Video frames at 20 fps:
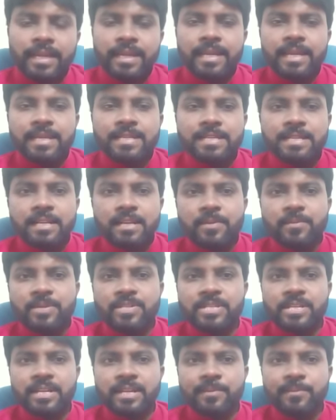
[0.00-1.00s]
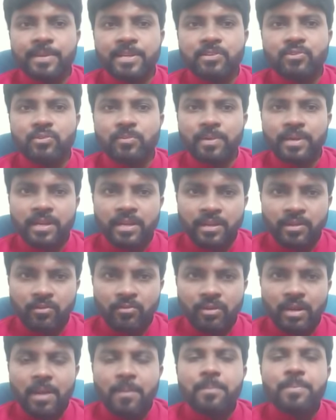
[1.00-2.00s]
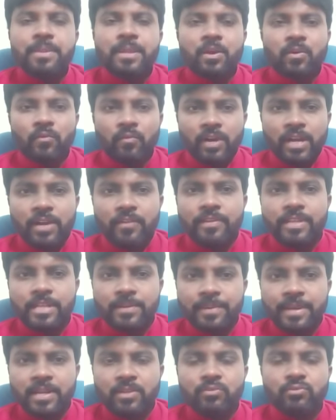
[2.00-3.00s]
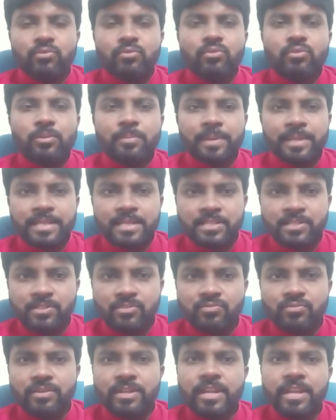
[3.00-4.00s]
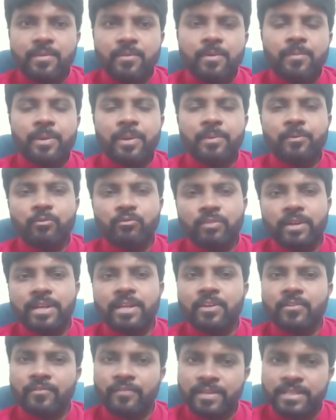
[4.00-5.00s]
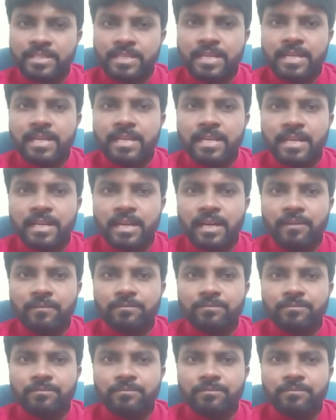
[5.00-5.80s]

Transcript: ఎలక్షన్ కమిషనర్ రమేష్ కుమార్ గారు కూడా ఒక విధమైన దూకుడు ప్రదర్శిస్తున్నారేమో ప్రభుత్వానికి వ్యతిరేకంగా